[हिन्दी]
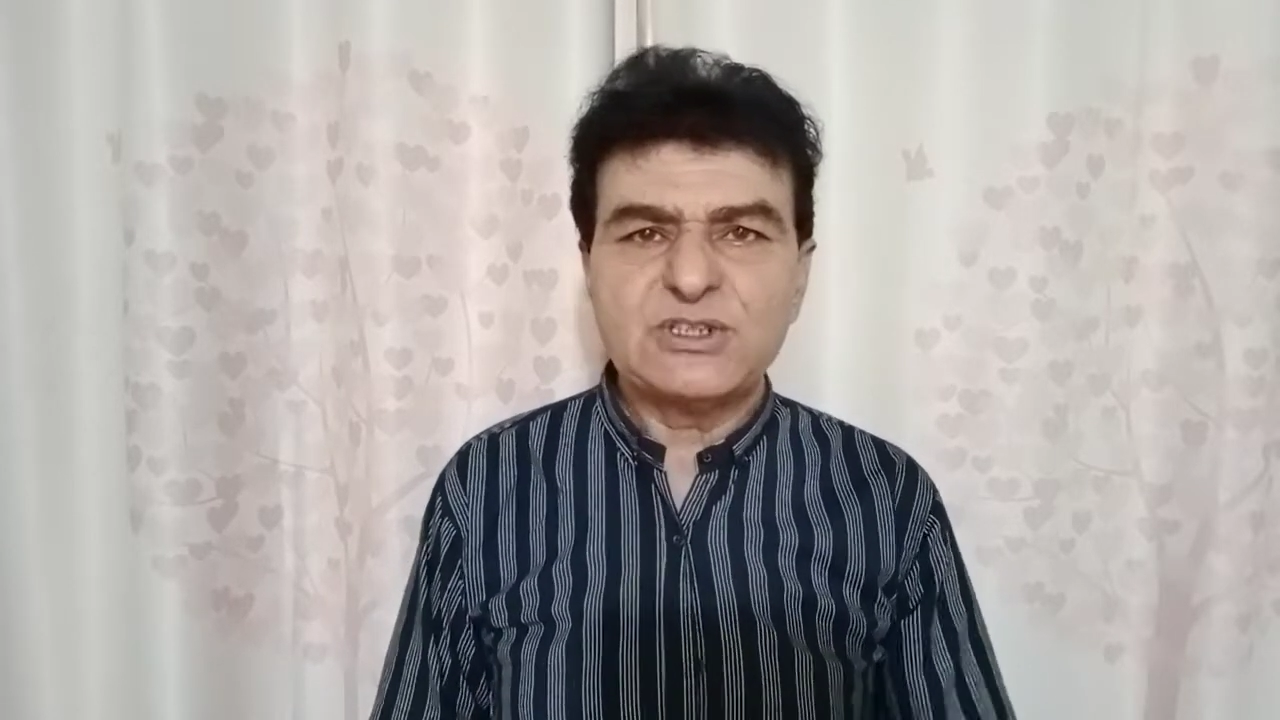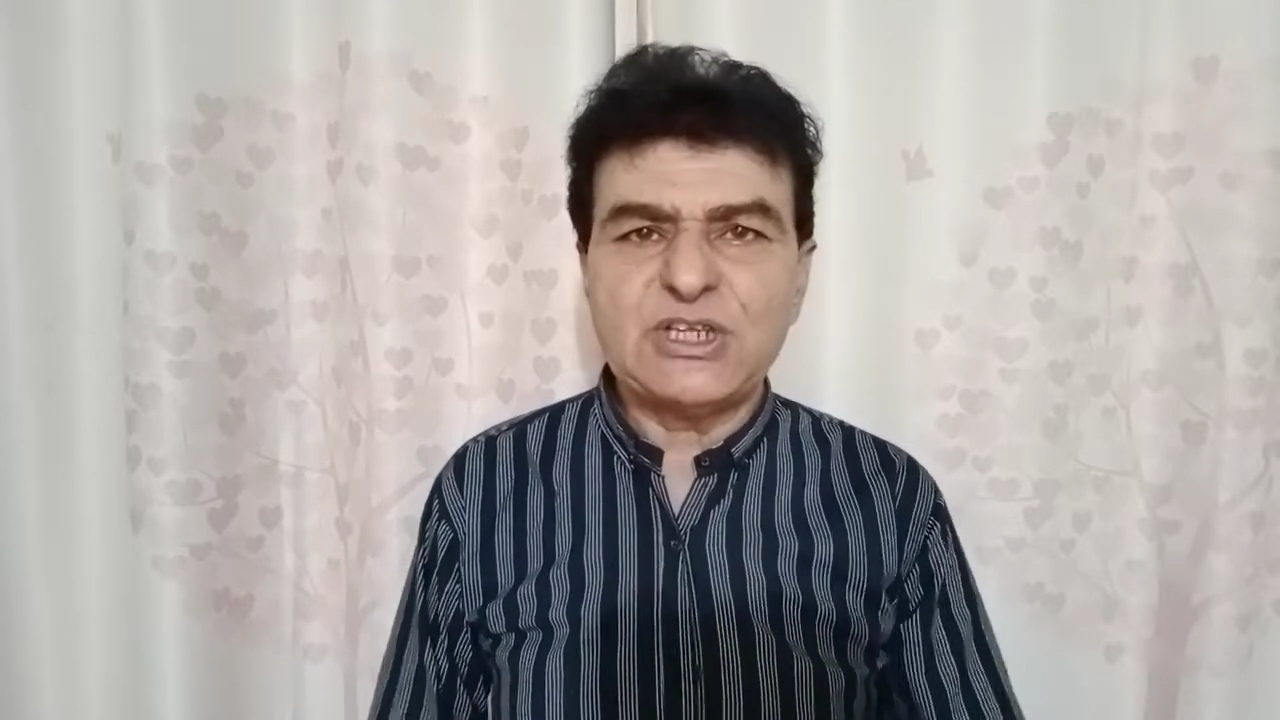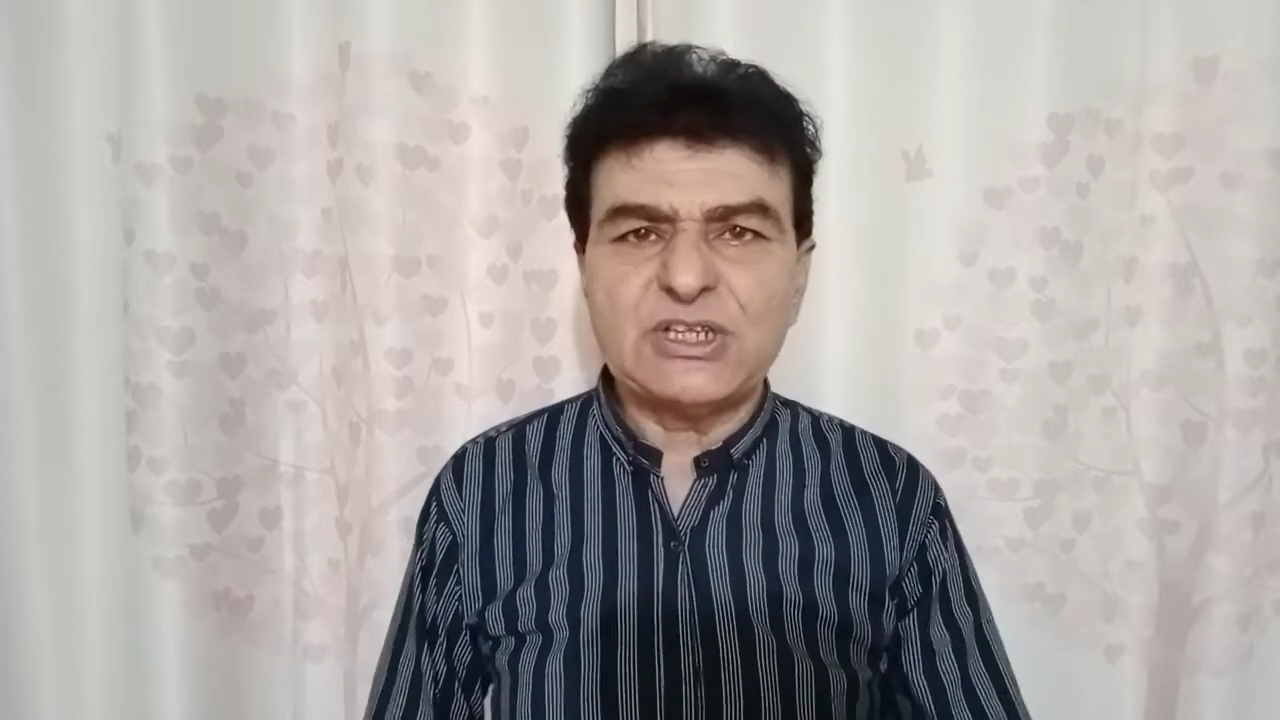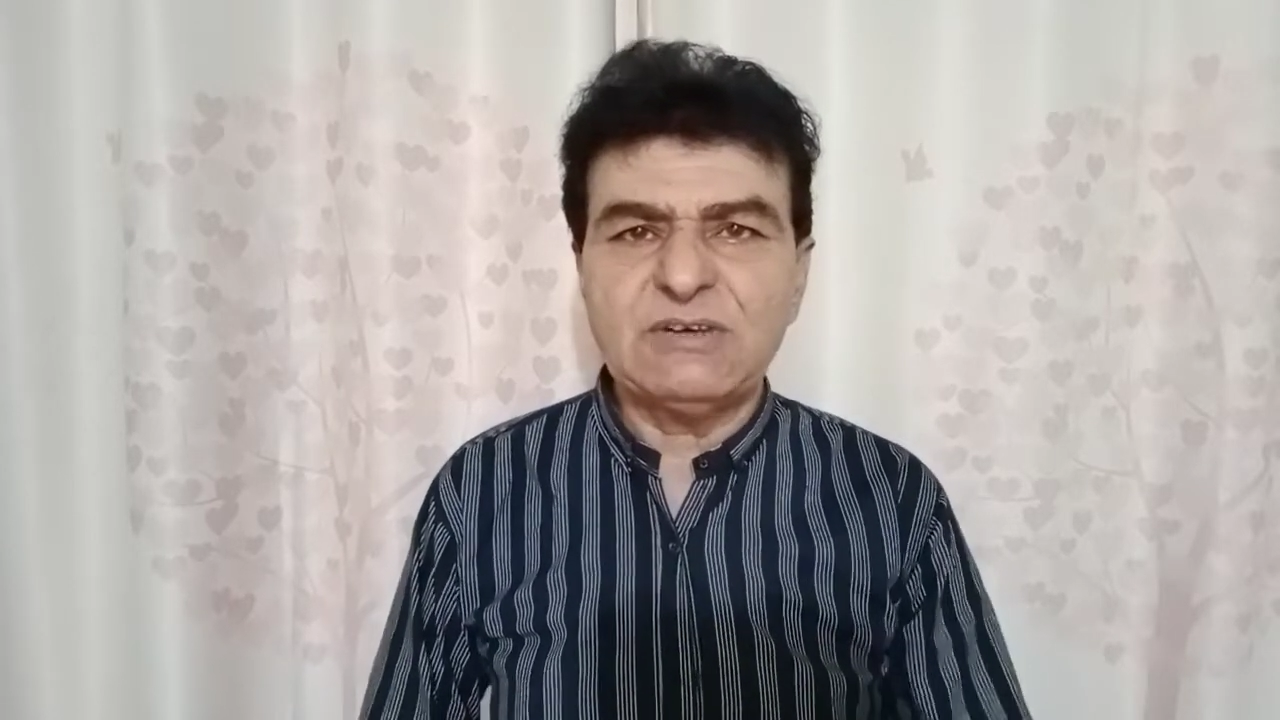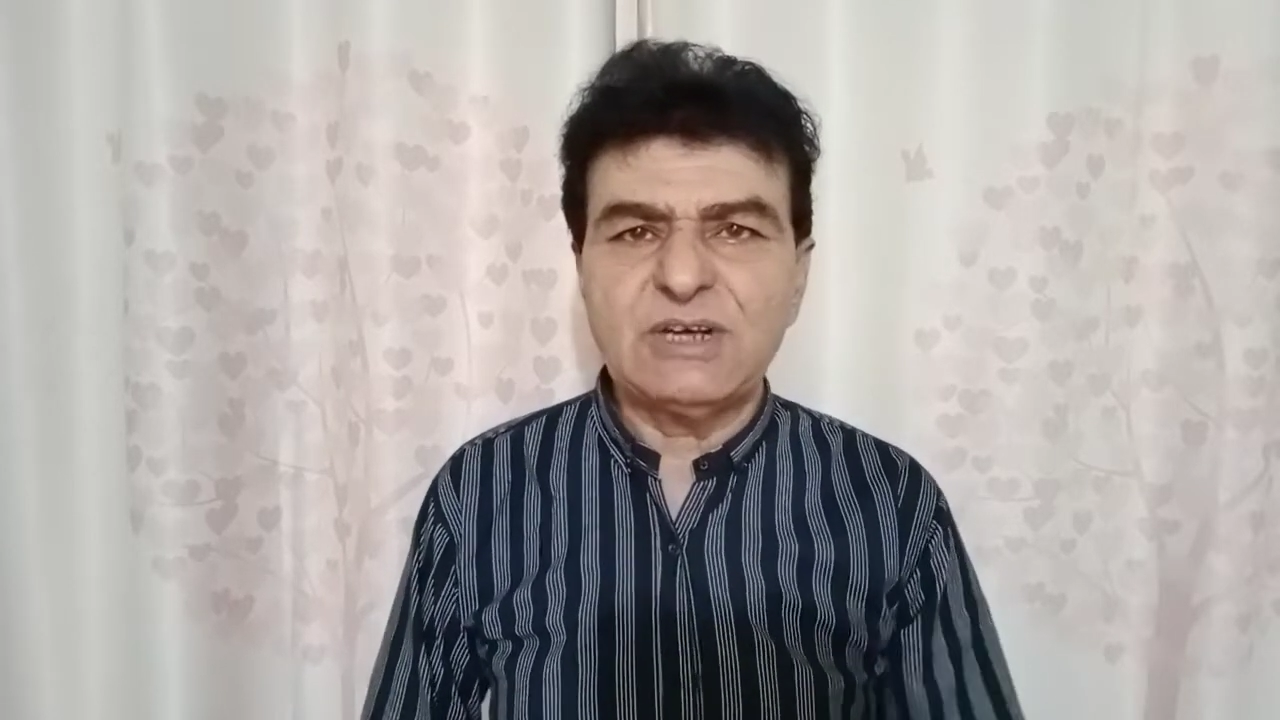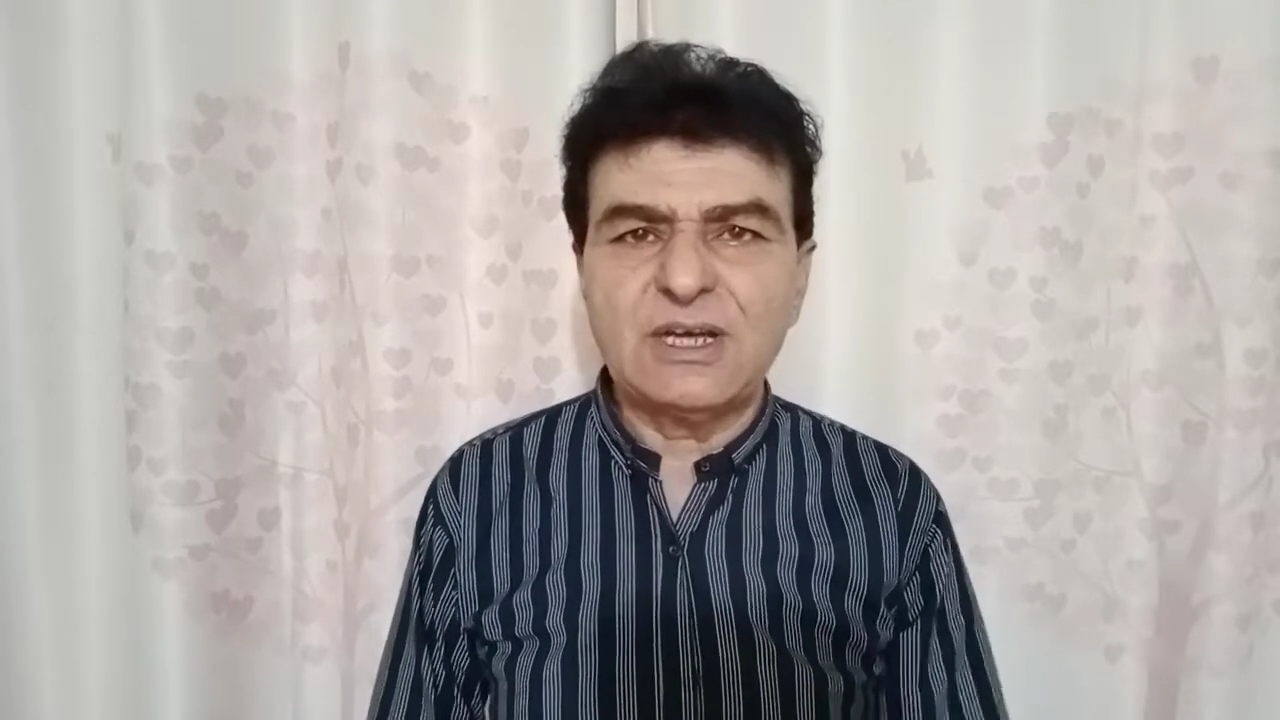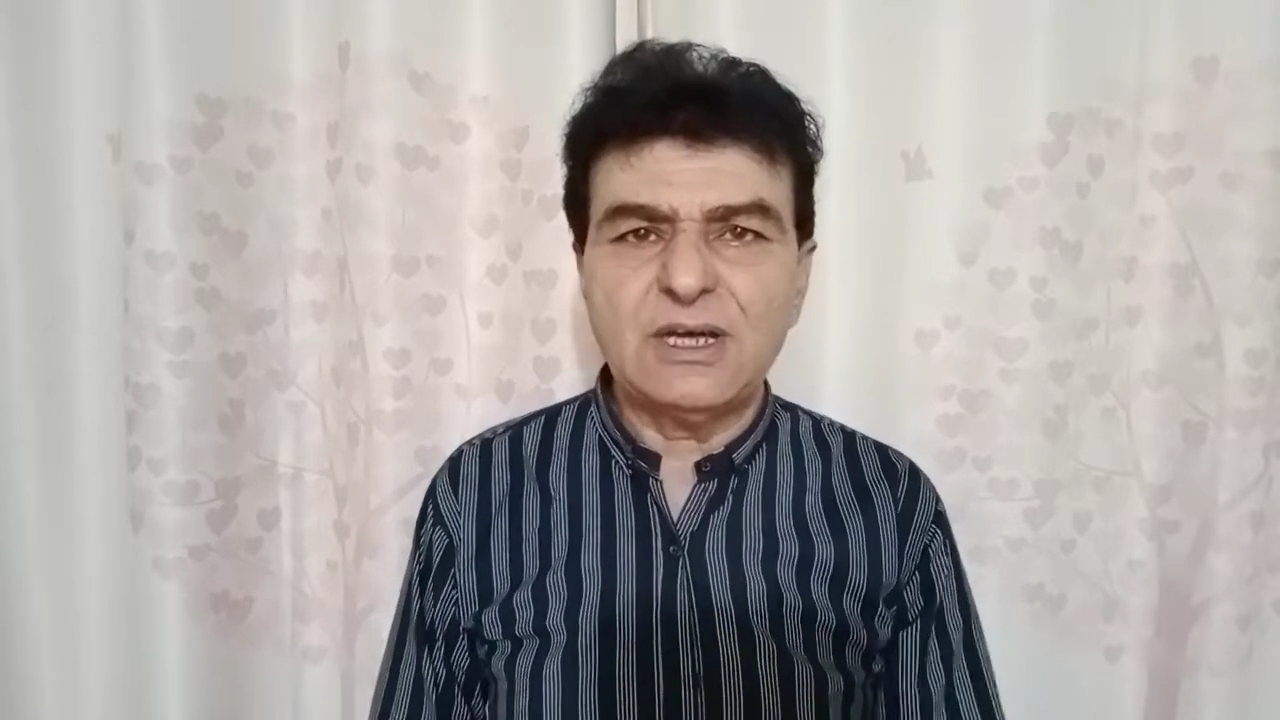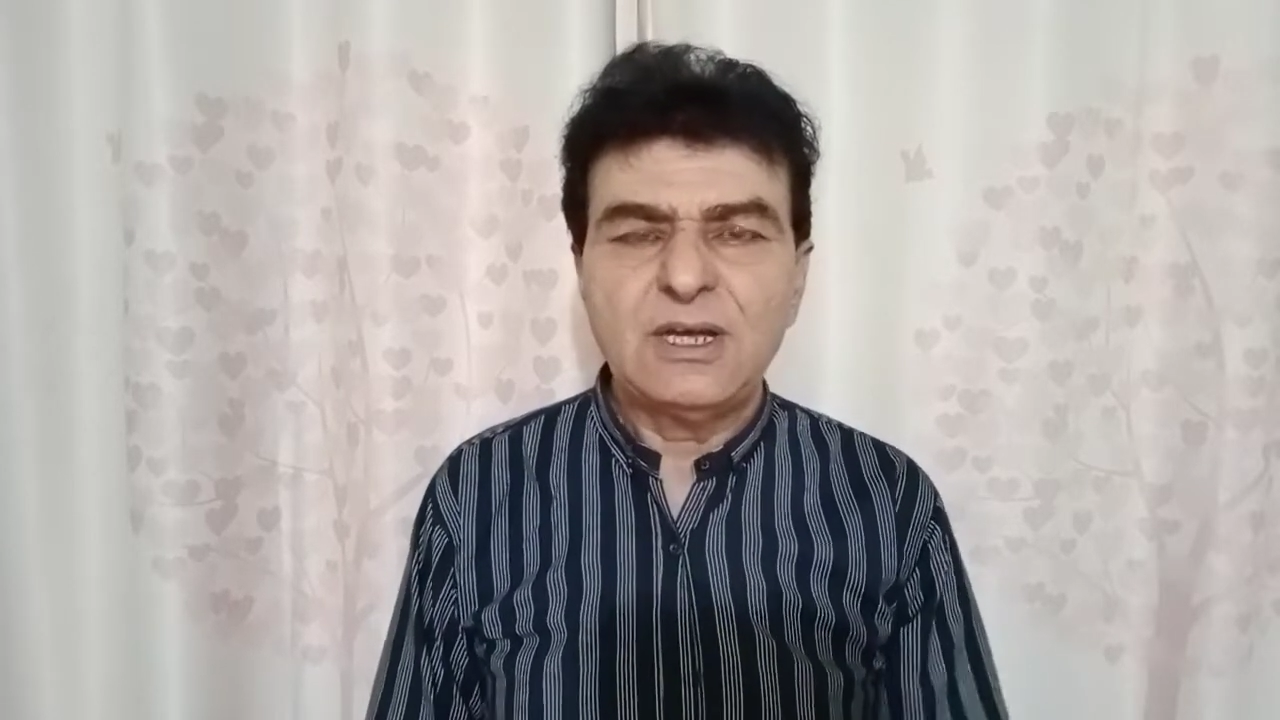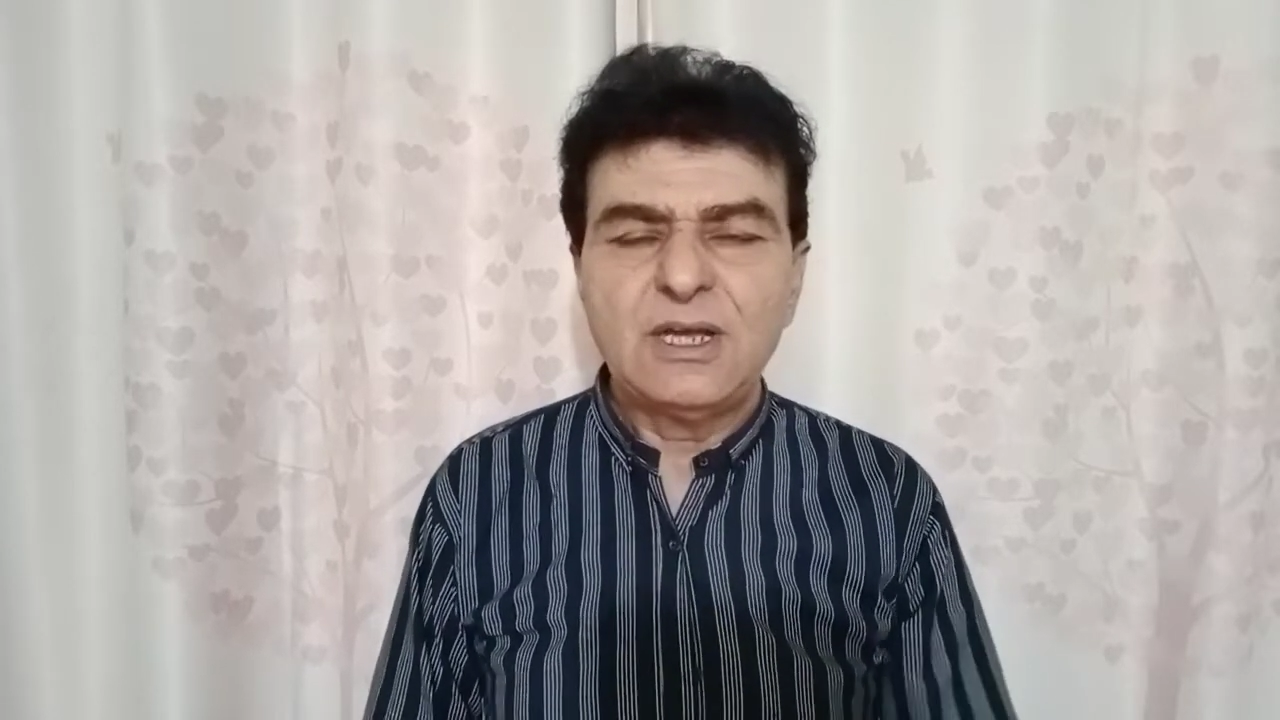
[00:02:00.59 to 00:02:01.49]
जीतने वाला